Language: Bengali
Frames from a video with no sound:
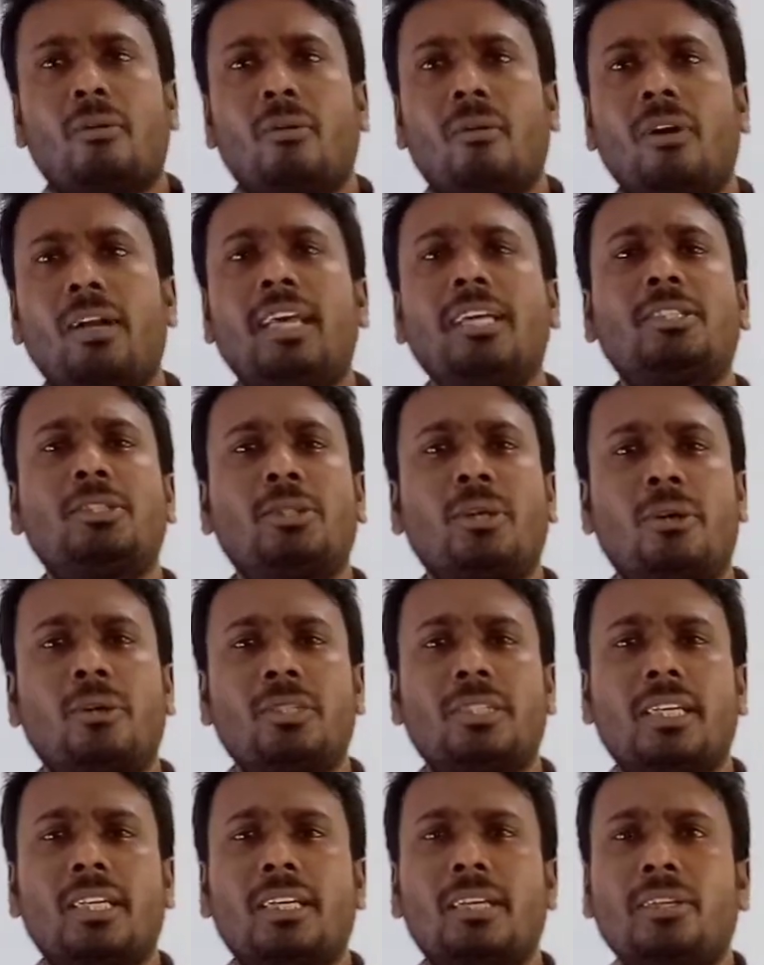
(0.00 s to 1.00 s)
অনেক
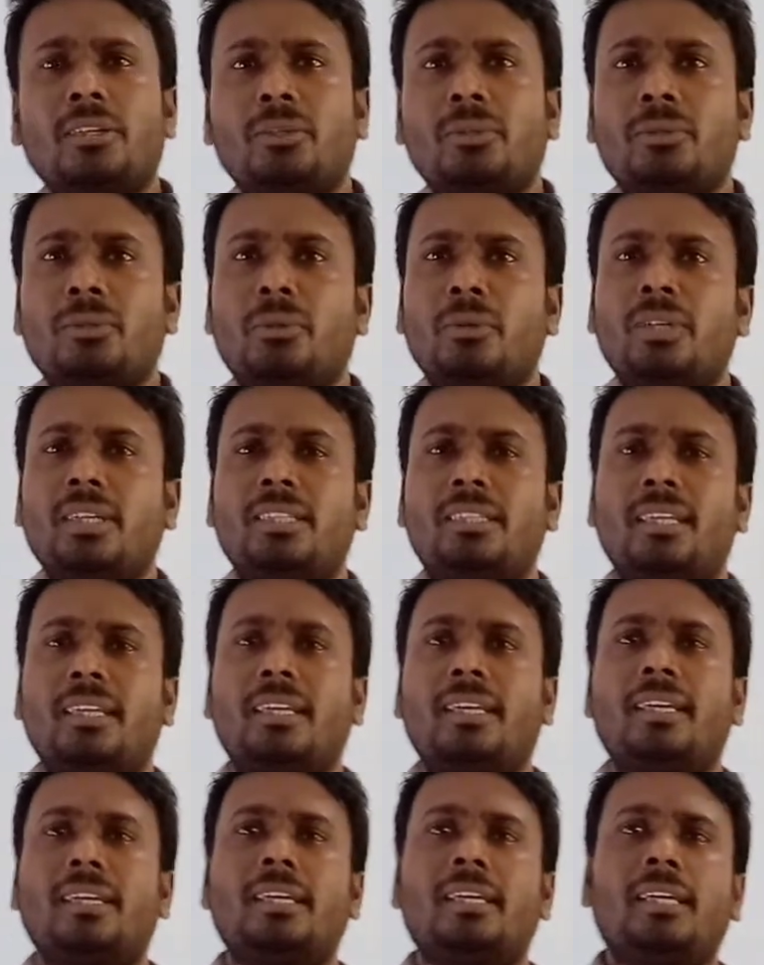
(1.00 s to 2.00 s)
সহজে গণিতে
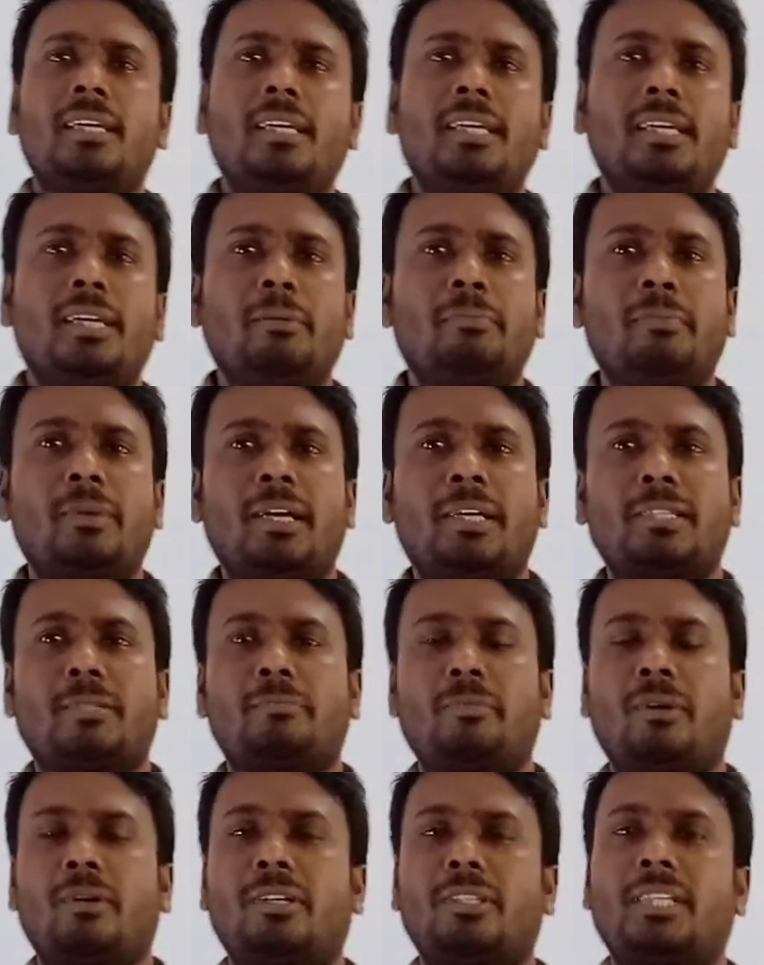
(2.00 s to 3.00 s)
এ প্লাস
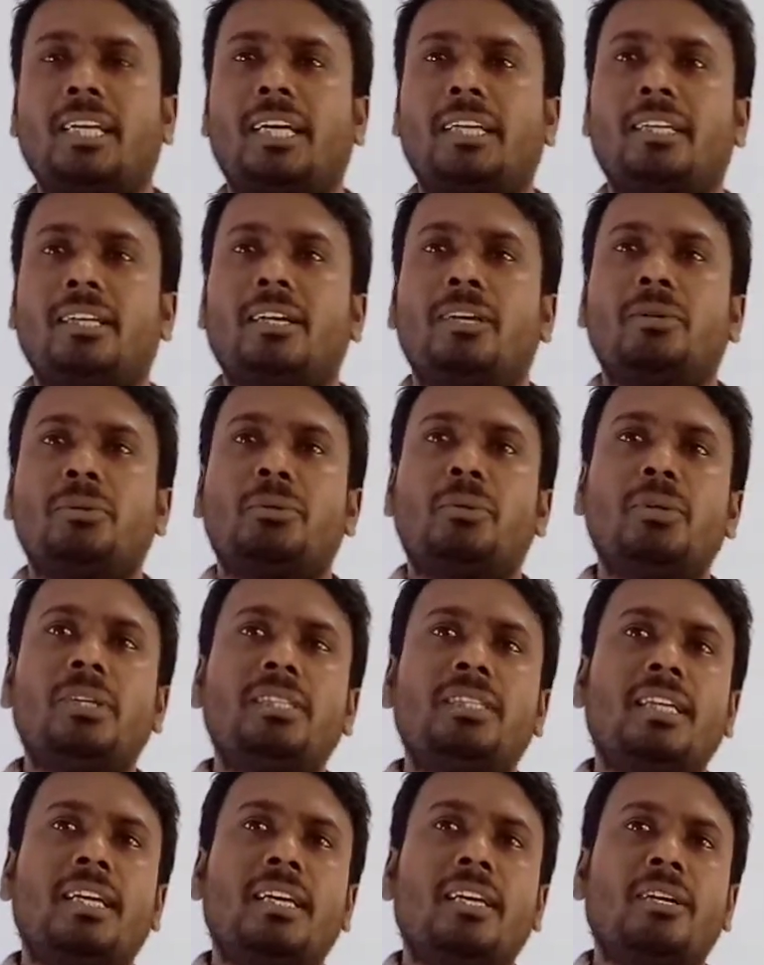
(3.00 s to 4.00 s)
পাওয়া যায়
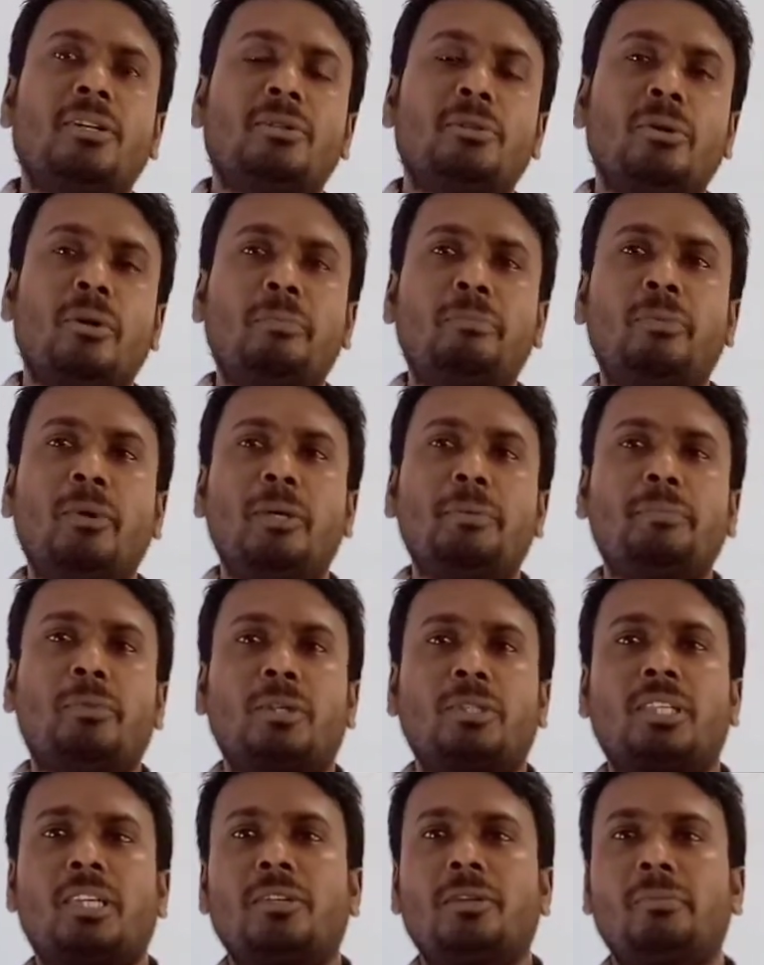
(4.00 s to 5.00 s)
গণিতে নব্বই
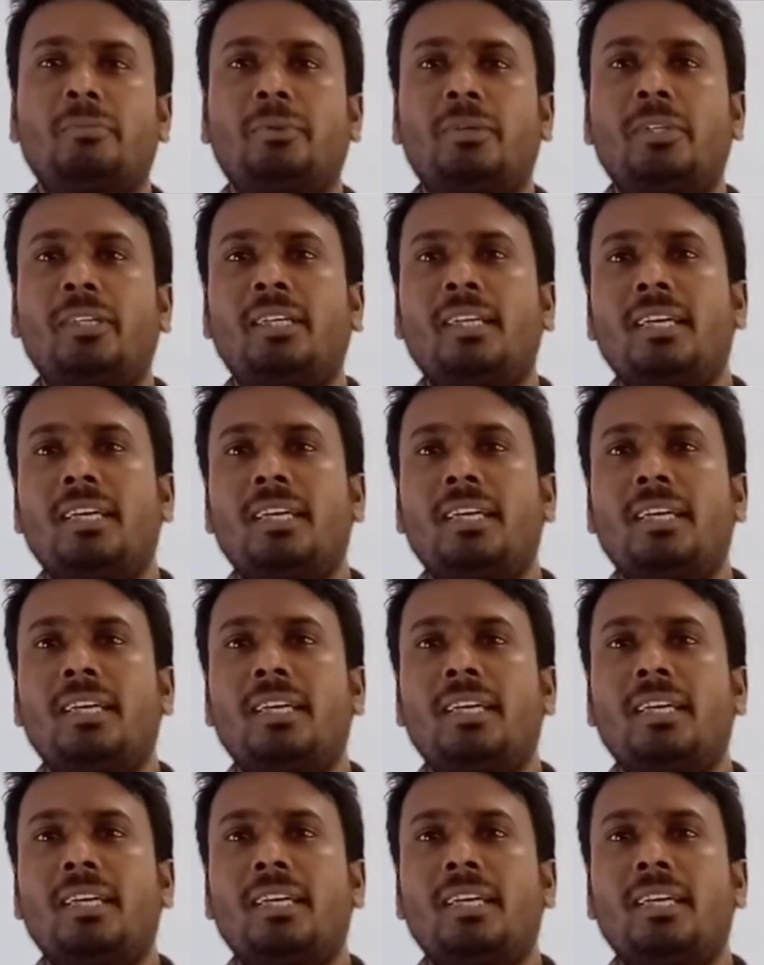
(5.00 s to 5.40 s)
পঁচানব্বই